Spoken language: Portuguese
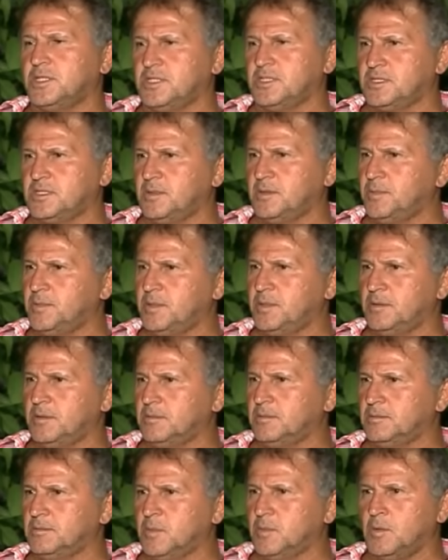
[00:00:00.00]
de receber
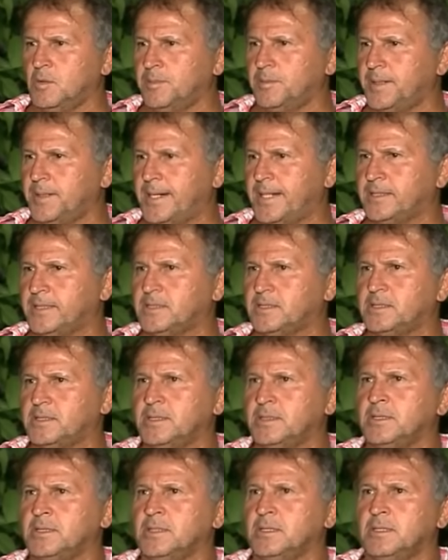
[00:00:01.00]
um bom
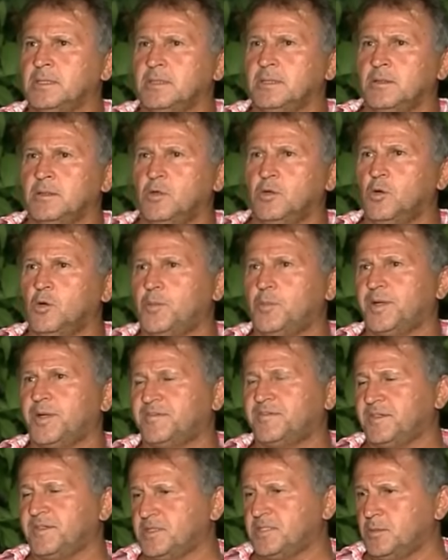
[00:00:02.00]
passe ou
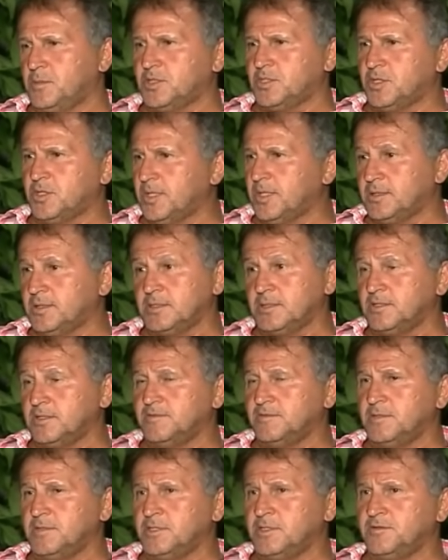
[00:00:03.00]
para fazer uma jogada
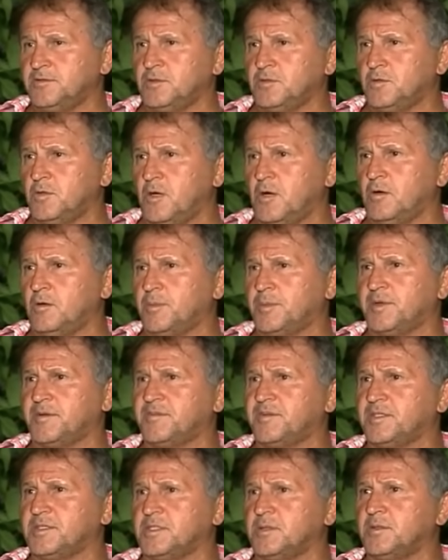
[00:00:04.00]
individual ou
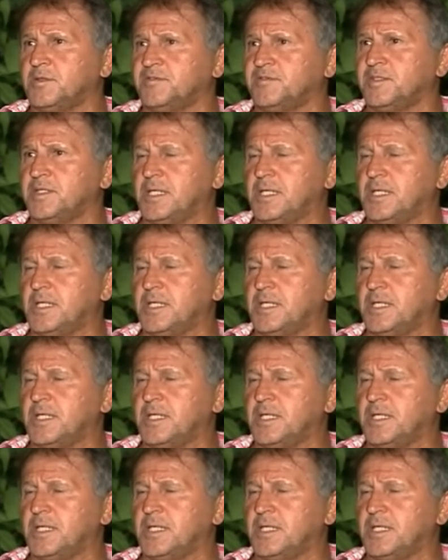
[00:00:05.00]
para fazer uma